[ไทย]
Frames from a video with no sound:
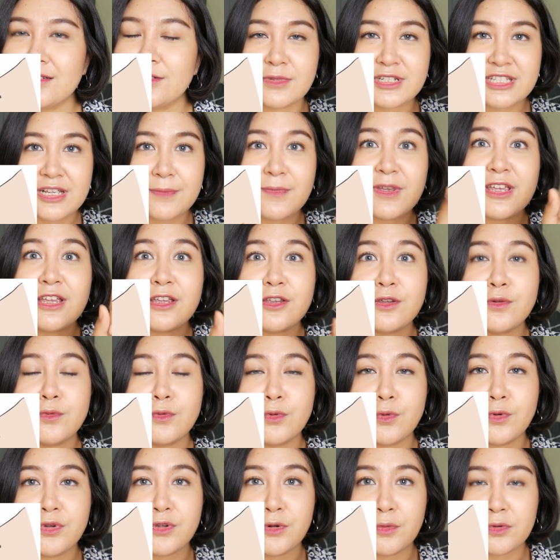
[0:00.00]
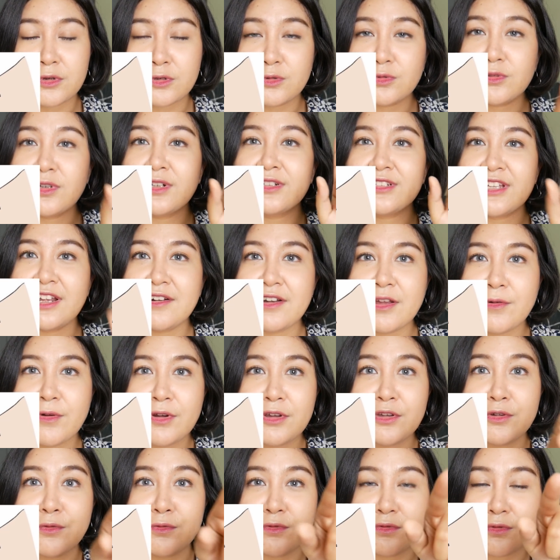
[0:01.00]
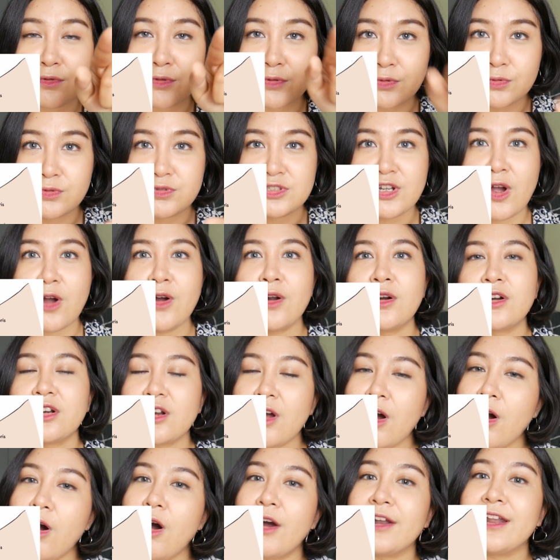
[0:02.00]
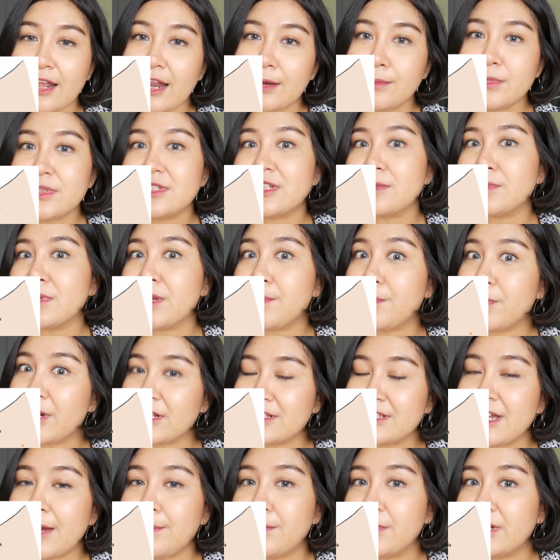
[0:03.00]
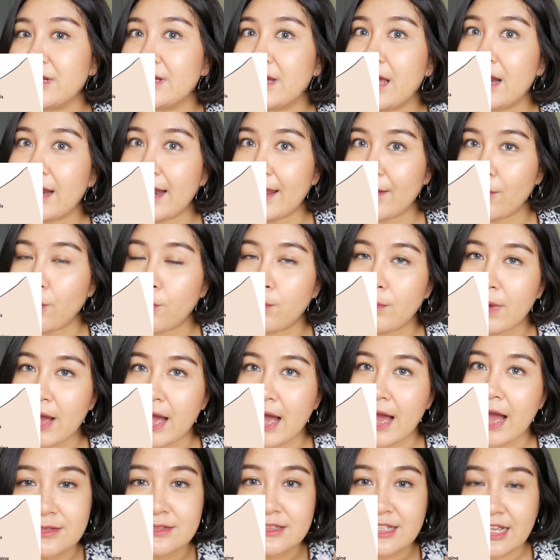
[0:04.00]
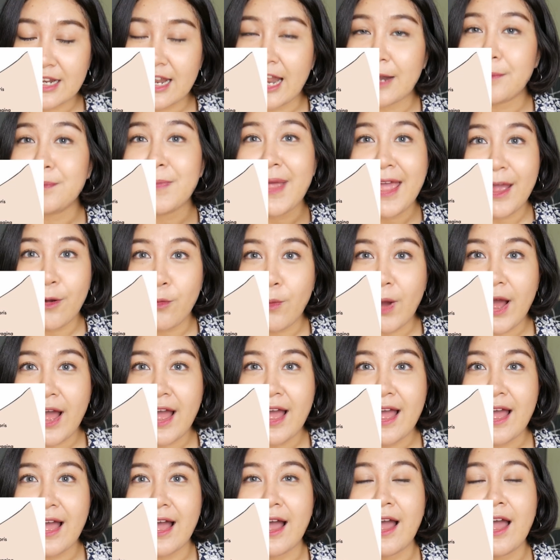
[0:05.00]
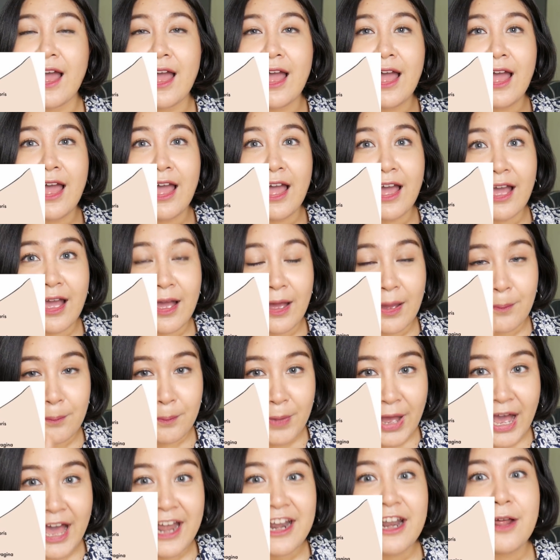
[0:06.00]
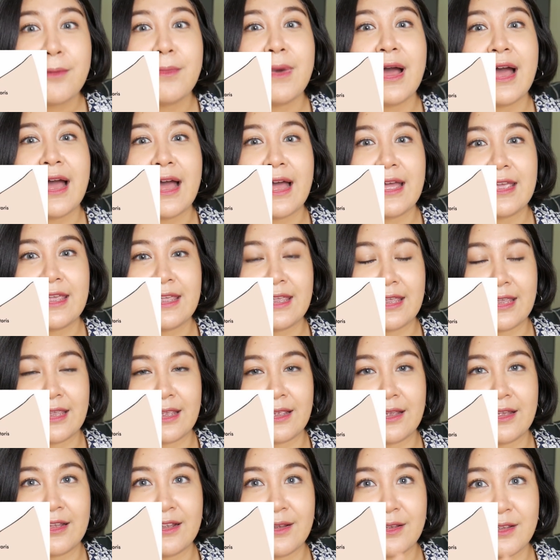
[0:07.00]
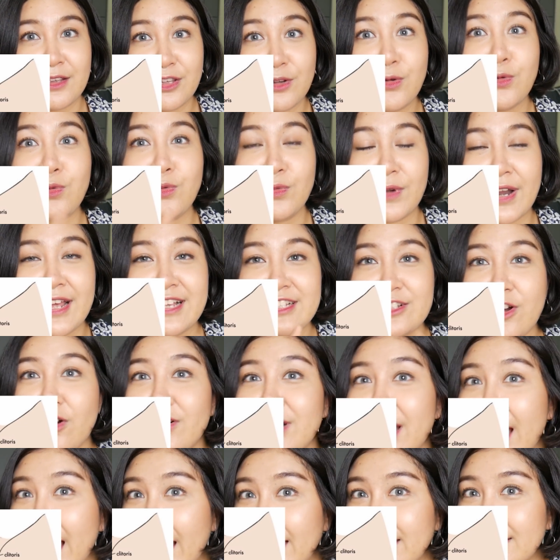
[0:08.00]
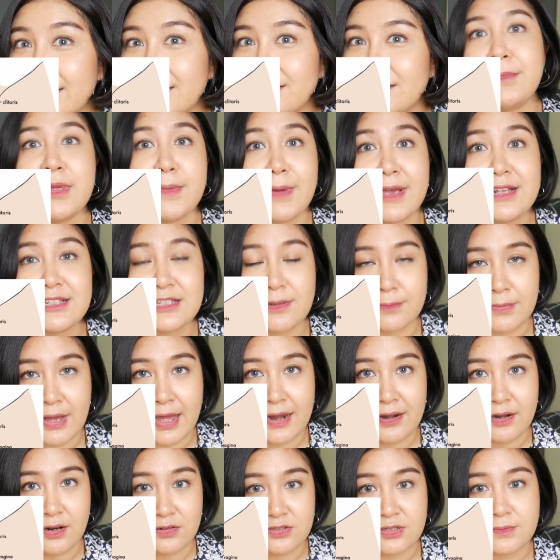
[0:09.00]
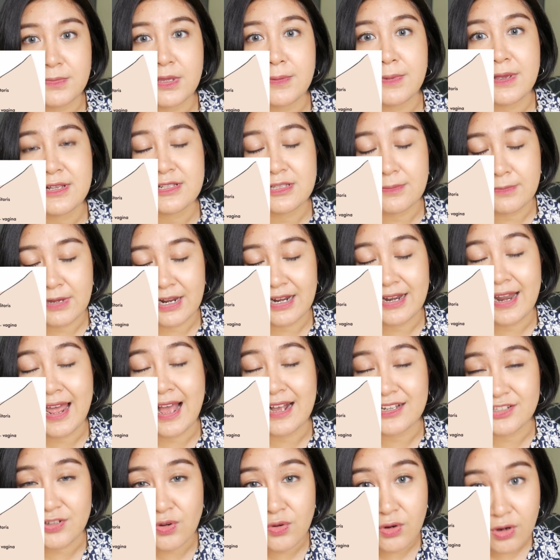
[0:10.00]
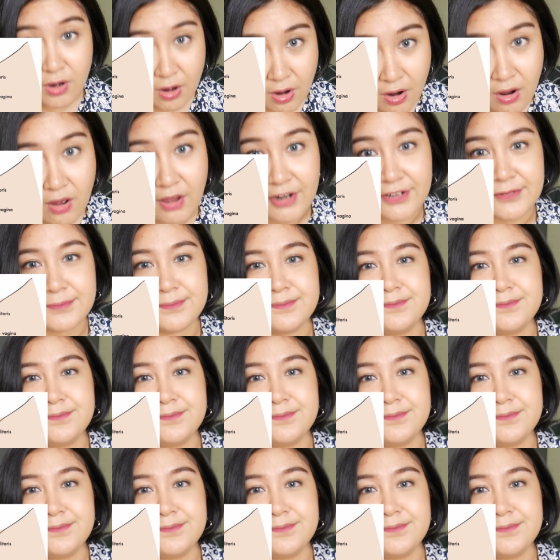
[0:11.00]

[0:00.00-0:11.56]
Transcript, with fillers: งมันจะมีรูอยู่รูหนึ่งที่เรียกว่ารูช่องคลอดนั้นมันจะมีประจำเดือนไหลออกมาฉะนั้นแต่ว่าผ้าอนามัยอยู่ในช่องนั้นมีเพศสัมพันธ์เราจะมีเพศสัมพันธ์ทางช่องคลอด